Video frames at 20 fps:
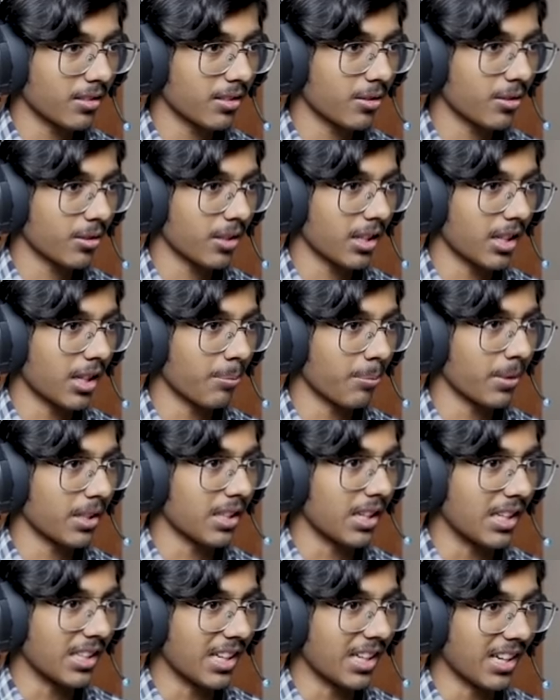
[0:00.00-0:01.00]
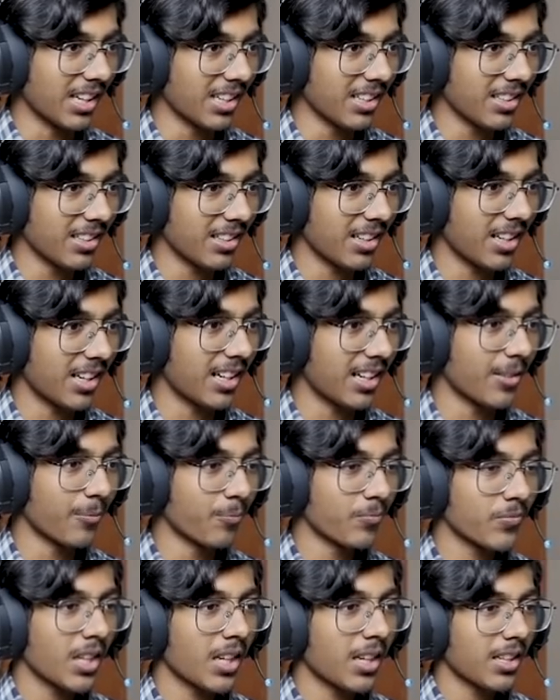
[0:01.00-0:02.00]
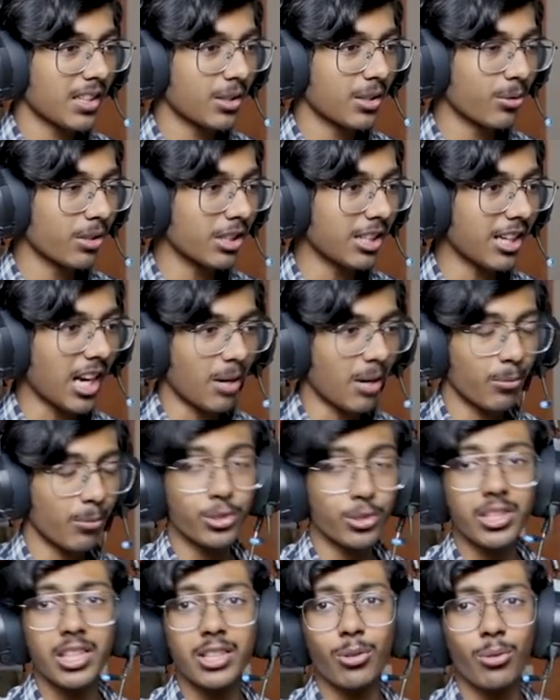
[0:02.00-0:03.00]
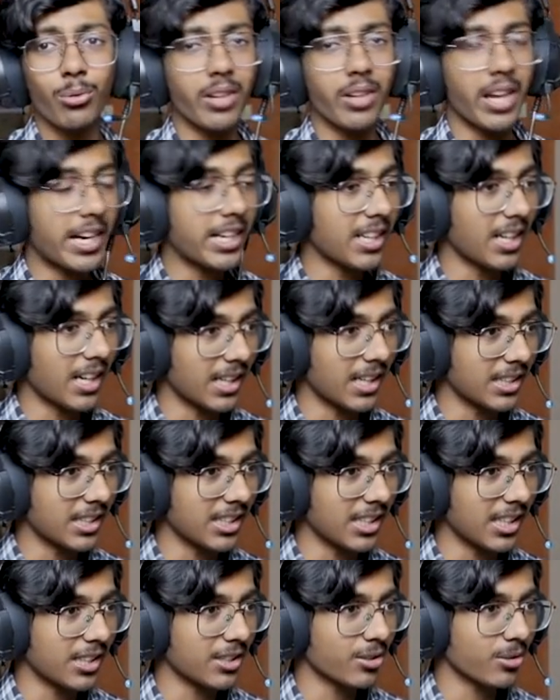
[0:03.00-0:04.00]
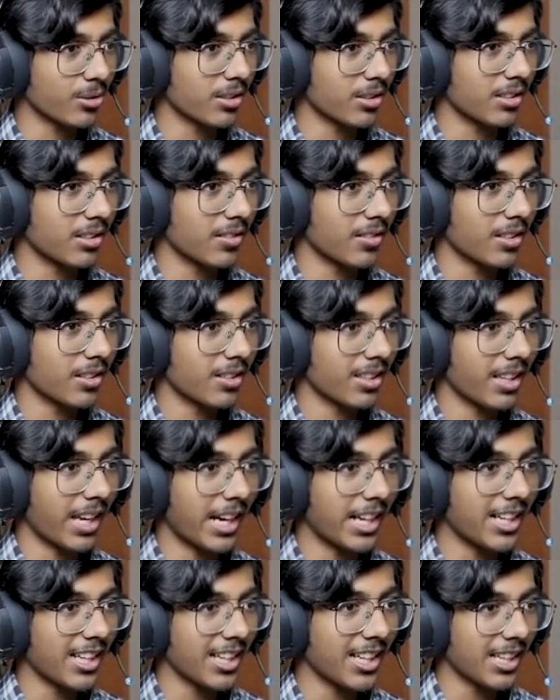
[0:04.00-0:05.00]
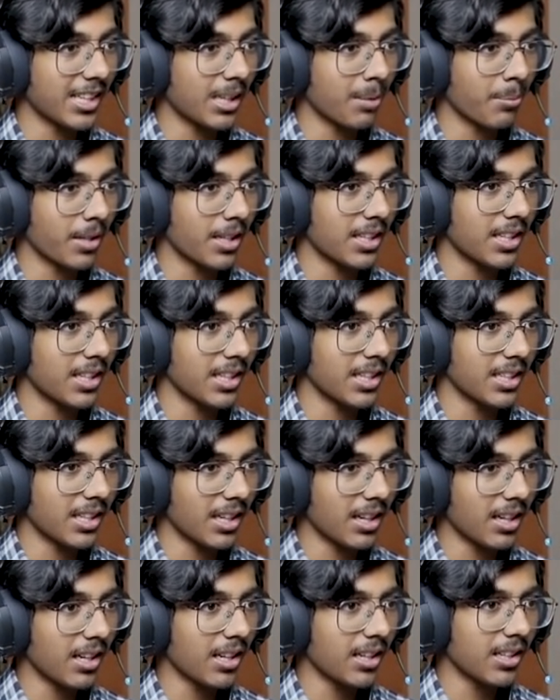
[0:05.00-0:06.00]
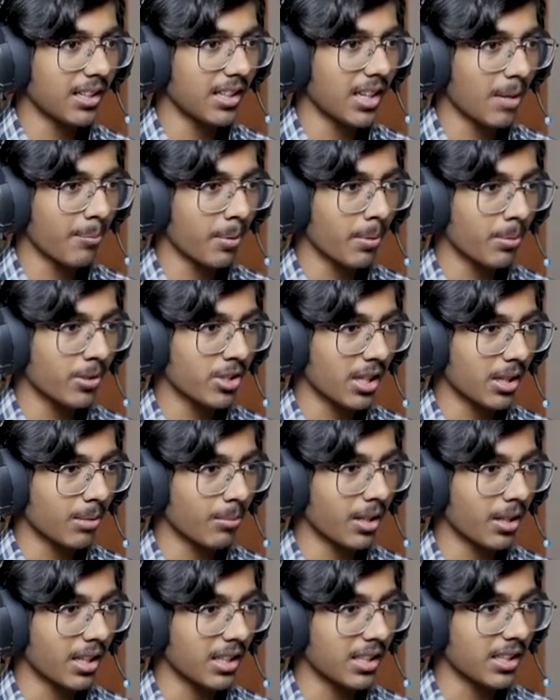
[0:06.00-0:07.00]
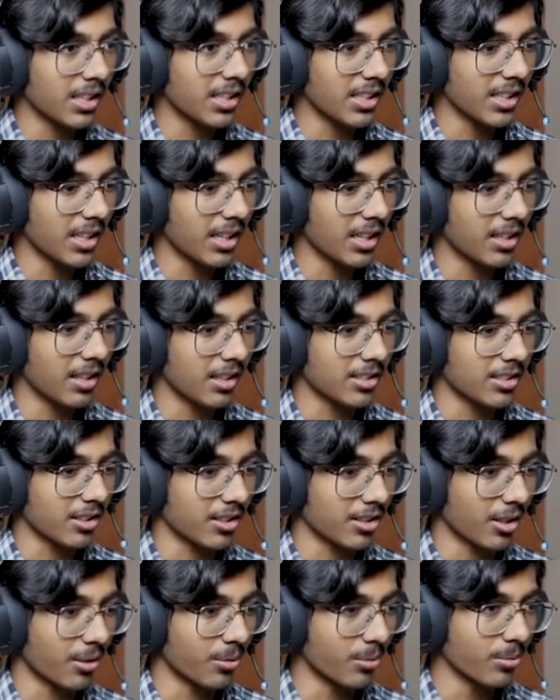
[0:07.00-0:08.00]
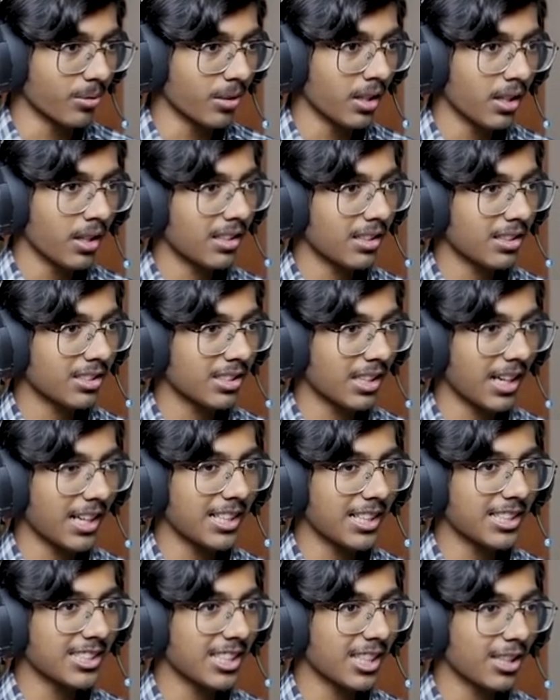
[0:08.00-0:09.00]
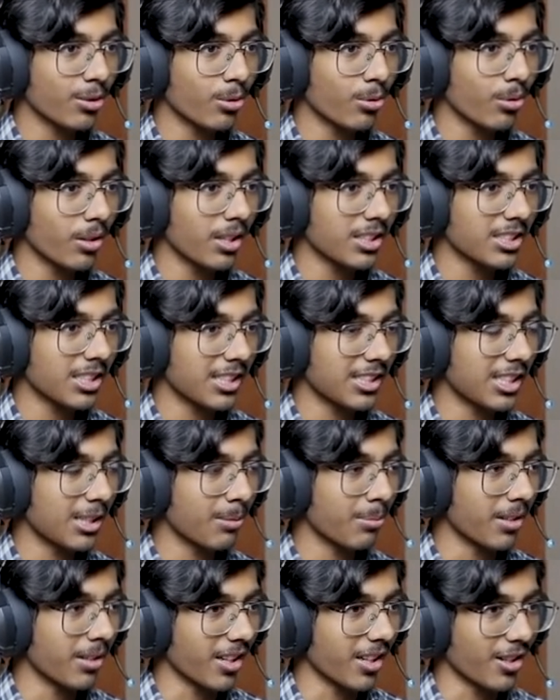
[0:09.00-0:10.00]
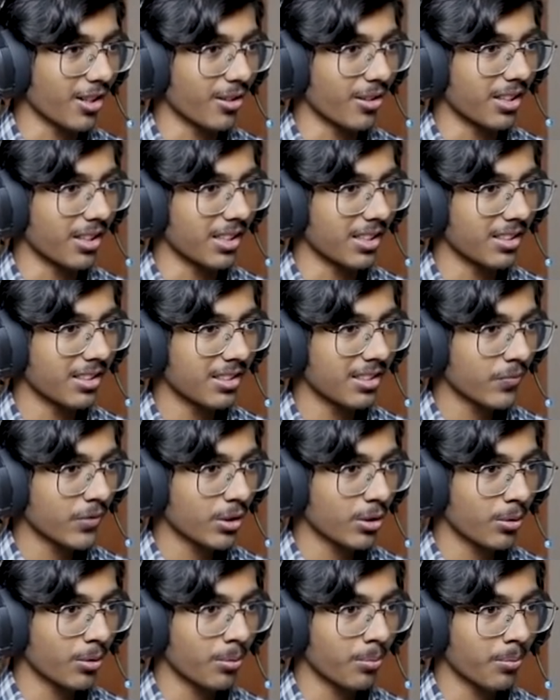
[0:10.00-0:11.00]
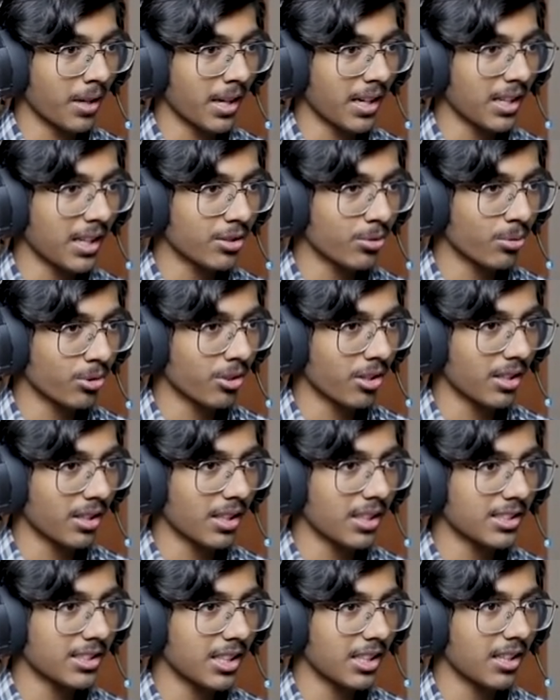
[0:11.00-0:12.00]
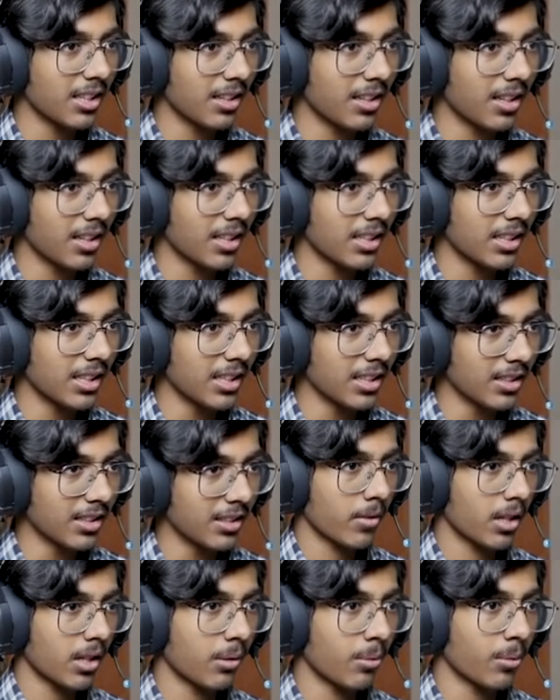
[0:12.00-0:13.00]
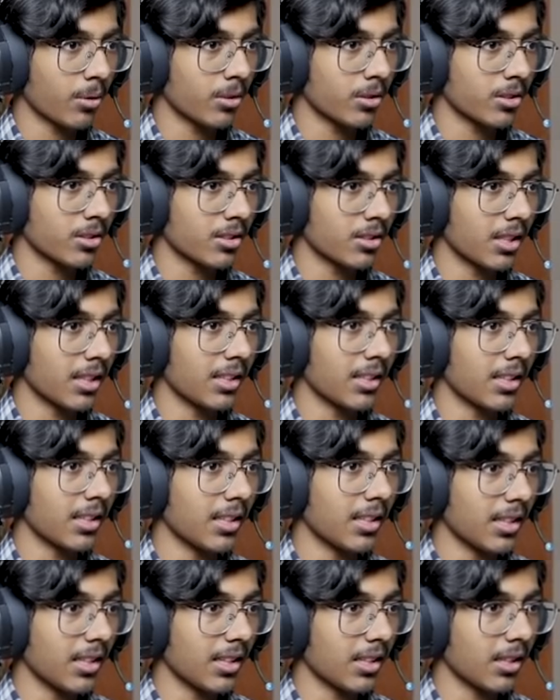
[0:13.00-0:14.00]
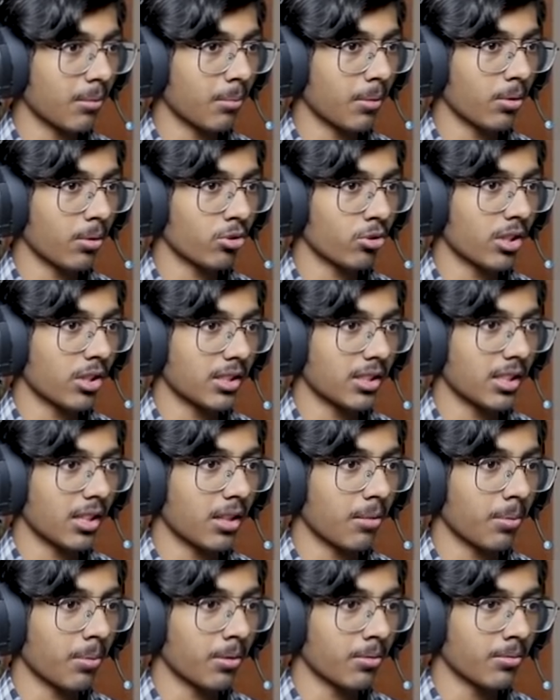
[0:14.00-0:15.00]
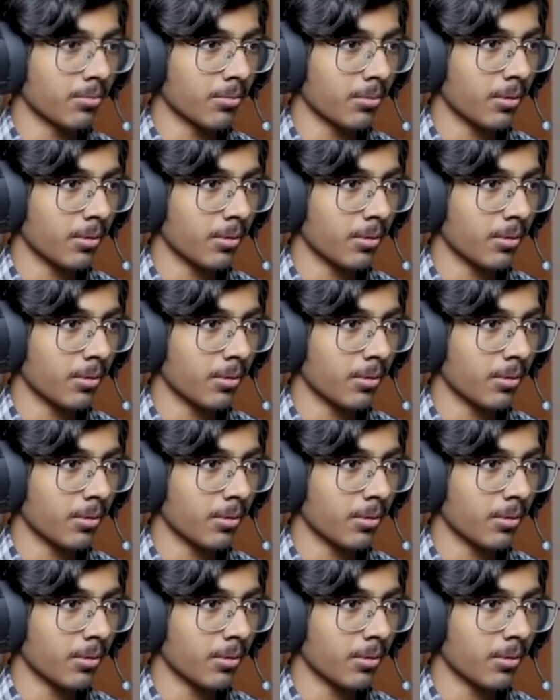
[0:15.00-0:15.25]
ओके यहाँ पे नहीं है हाँ क्योंकि ट्रैपडोर्स के थ्रू लाइट आती है सो लाइटिंग के लिए मैंने ये किया एंड यहाँ पे भी शायद मैं कहीं कहीं ये कर सकता हूँ साइड से थोड़ा सा अजीब लग रहा होगा तो मैं क्या सोच रहा था ऐसे ही करने के लिए वॉज थिंकिंग कि अगर मैं कुछ ऐसे कर पाऊँ